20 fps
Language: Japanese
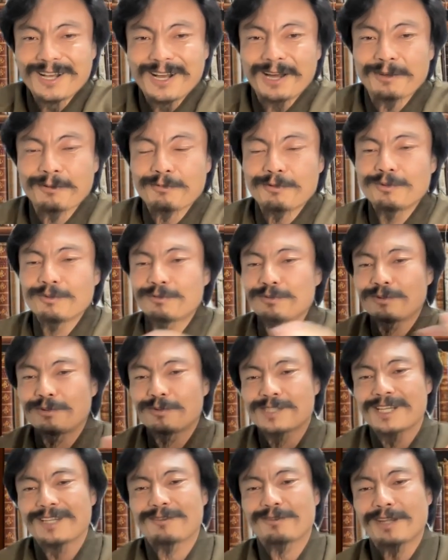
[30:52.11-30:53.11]
あのこの不
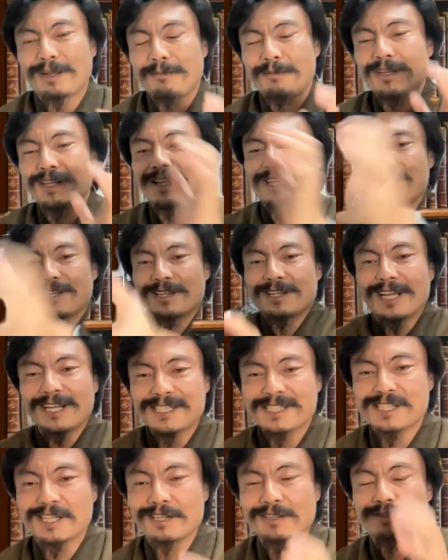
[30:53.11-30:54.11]
動産のために出
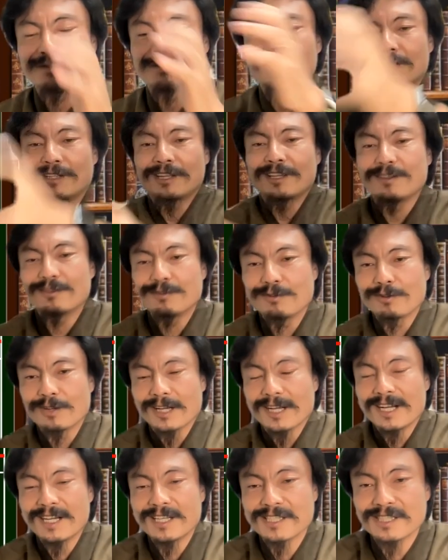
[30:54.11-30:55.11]
していくっていうよう
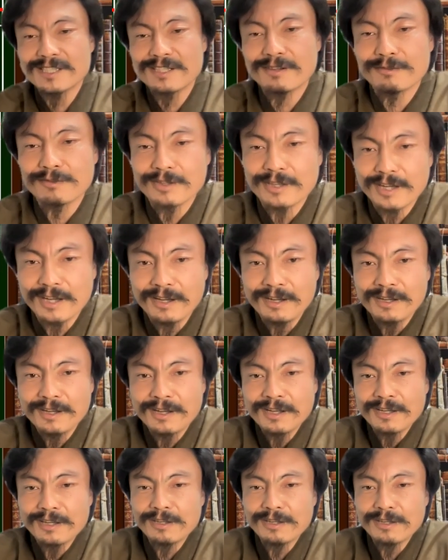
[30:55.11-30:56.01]
な感じなんでね。